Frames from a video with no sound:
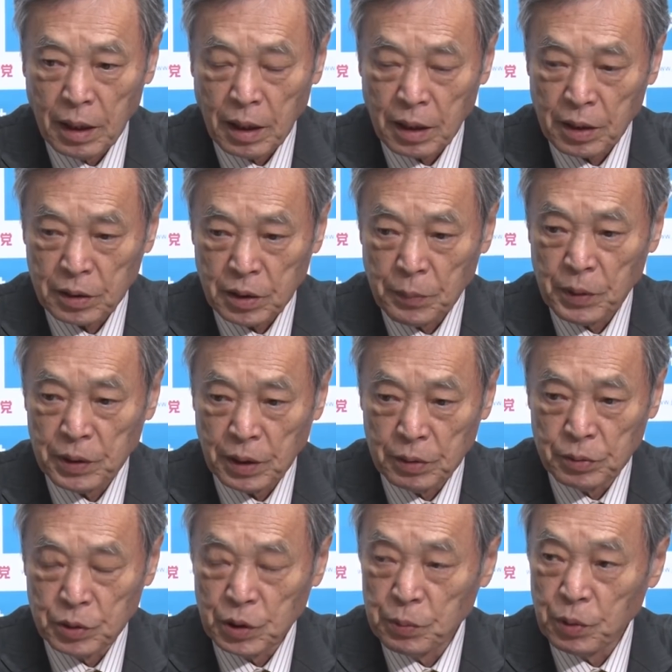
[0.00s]
改めて
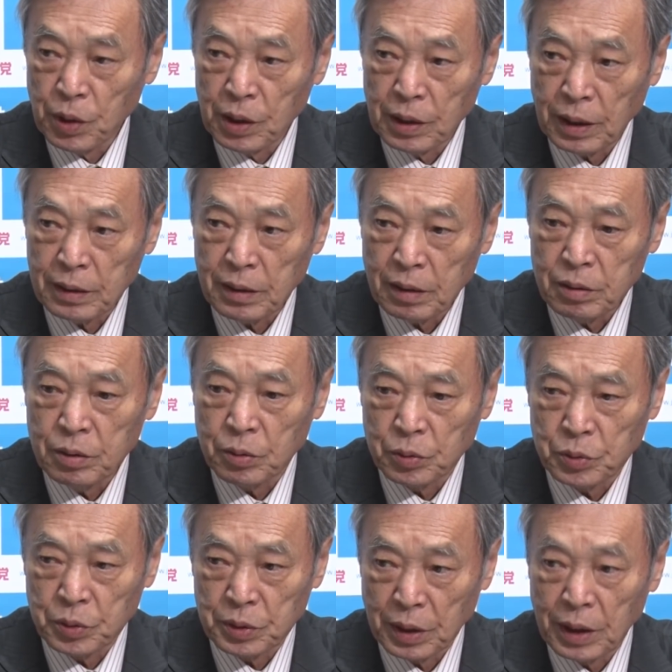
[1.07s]
浮き彫りになったっていう
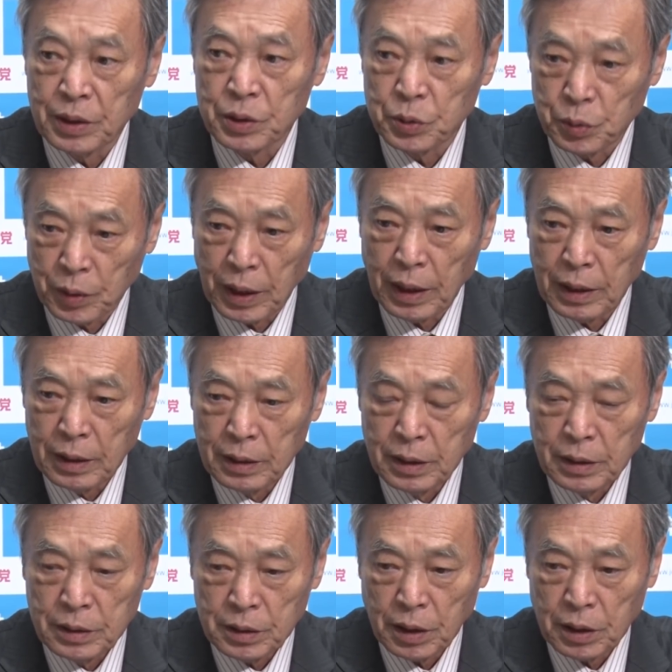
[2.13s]
ことじゃないでしょうか。
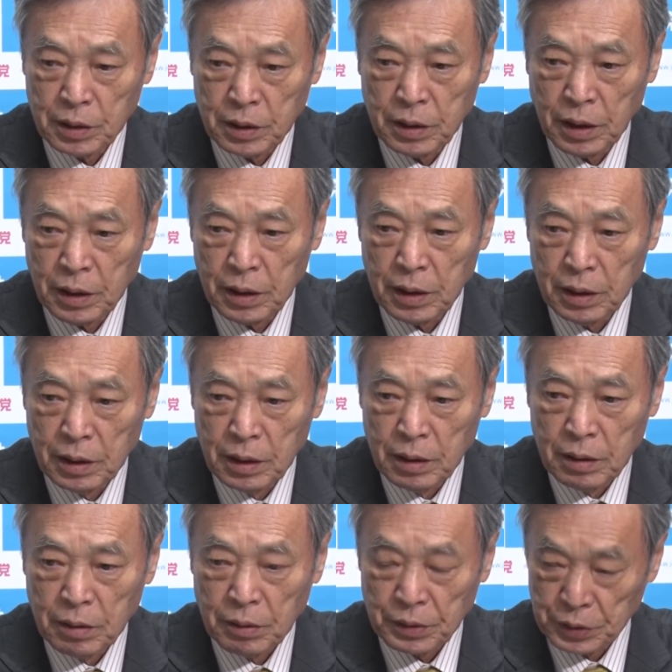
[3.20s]
したがって
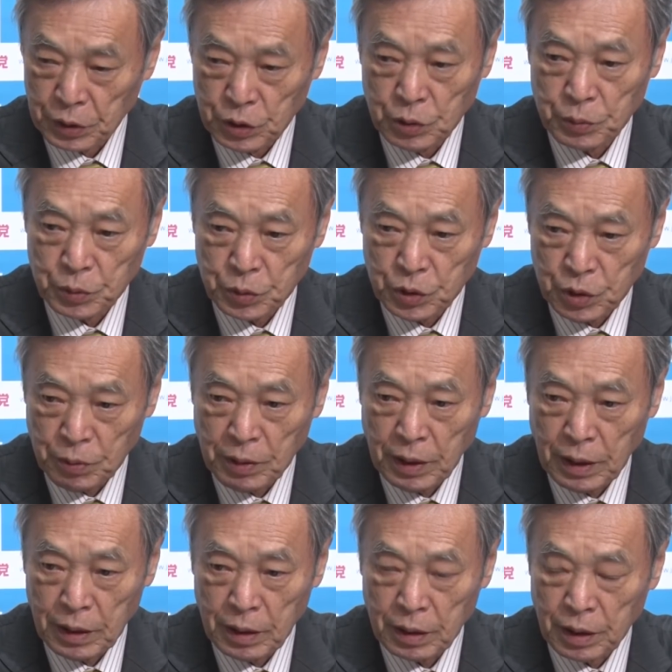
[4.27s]
私どもとして
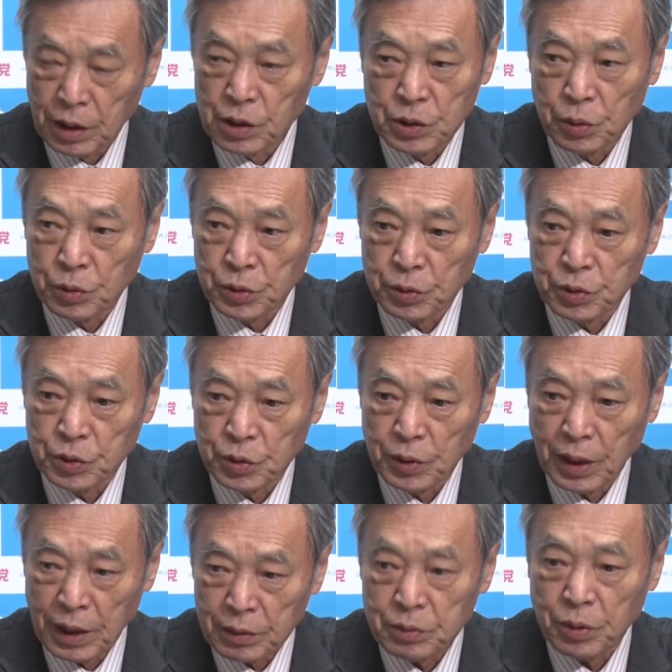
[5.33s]
は検証をする必
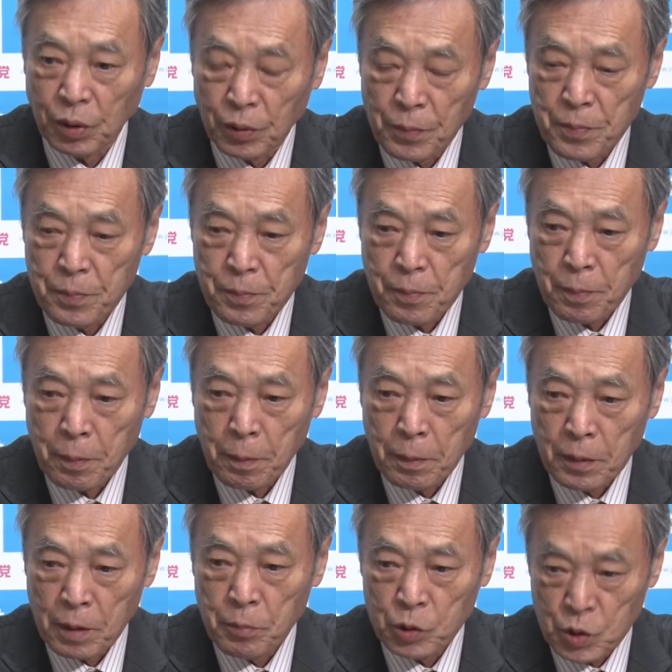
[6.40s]
要があると。
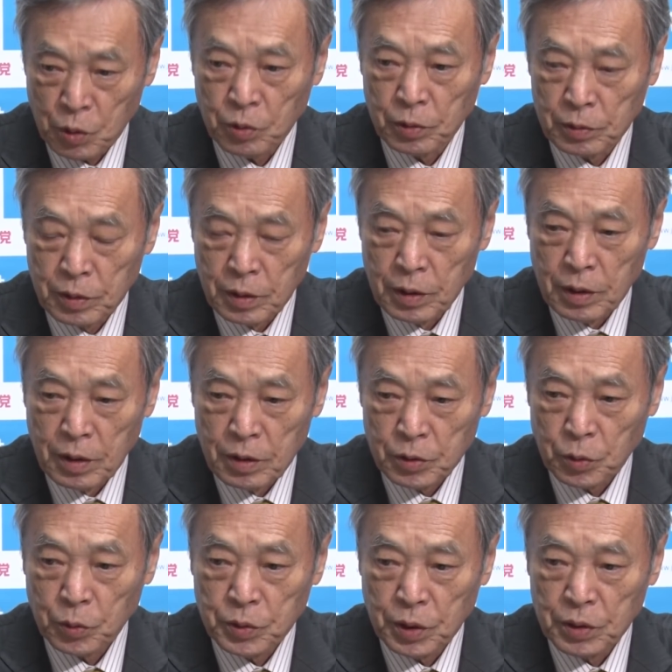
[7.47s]
でもちろん
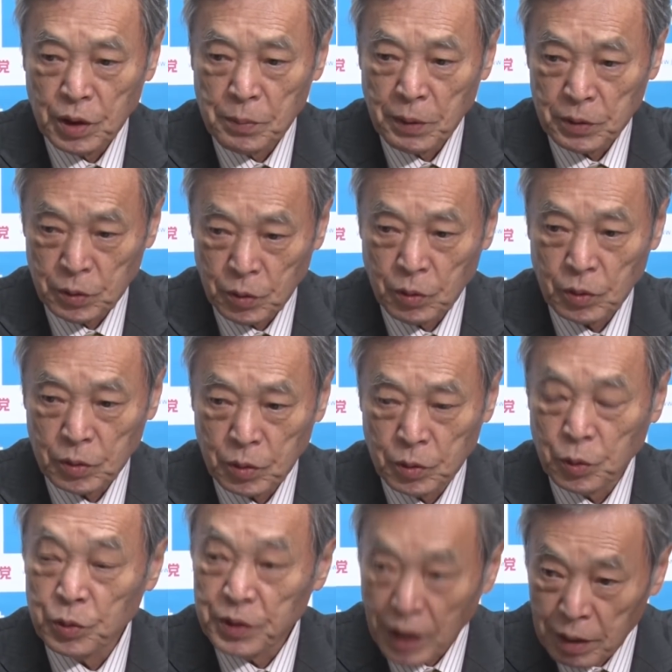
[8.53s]
その点で言いますと
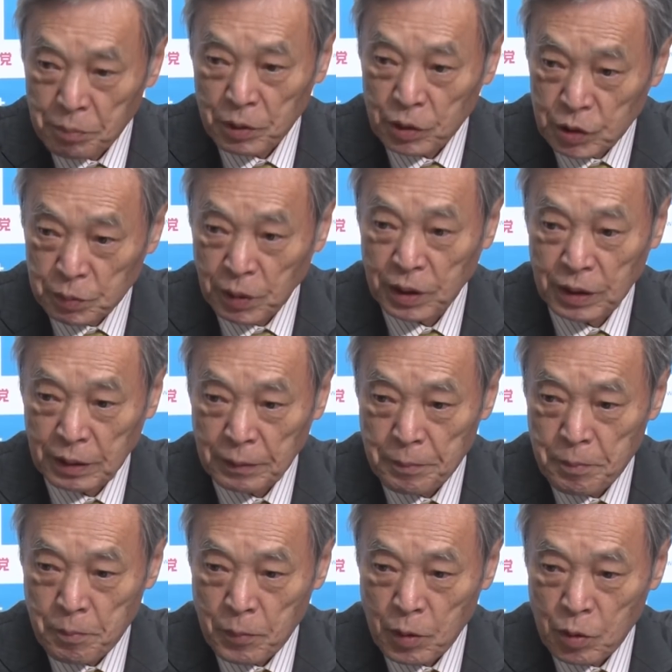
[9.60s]
当然3つ目に
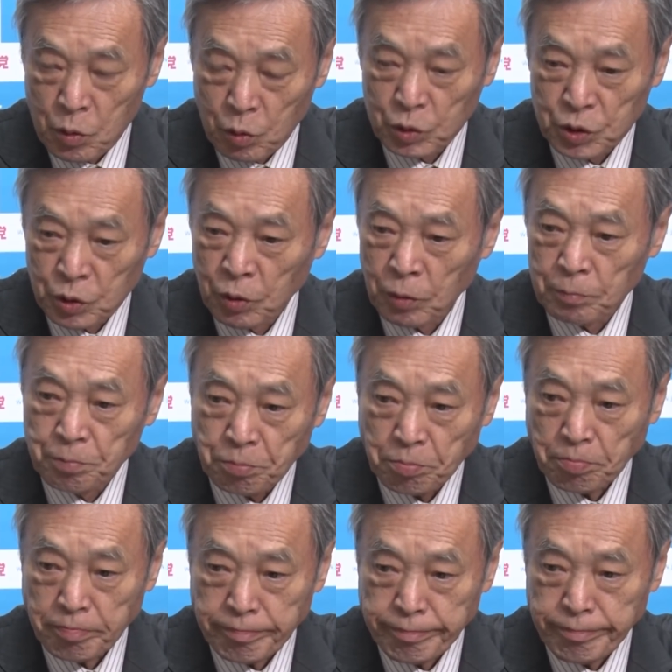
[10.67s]
当時の
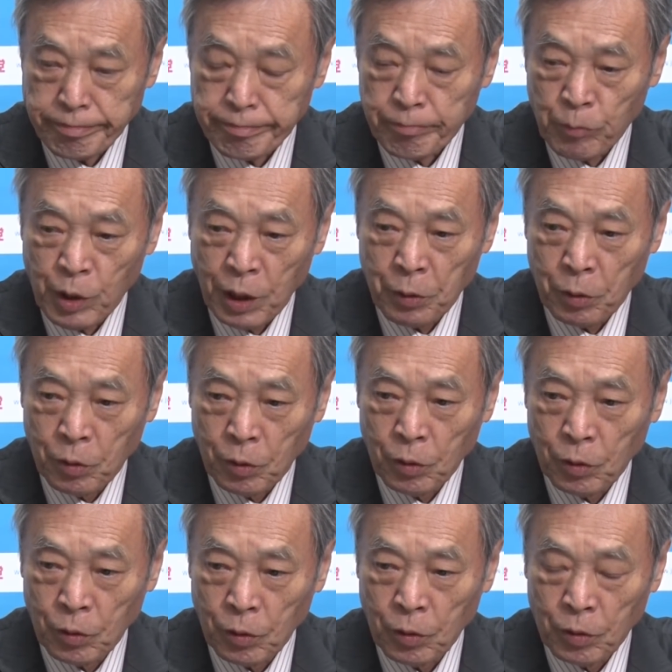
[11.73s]
あ
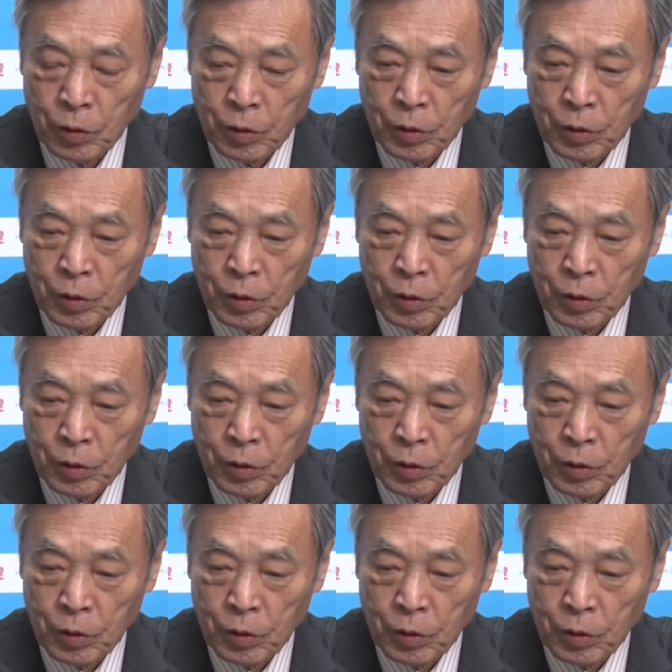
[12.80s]
の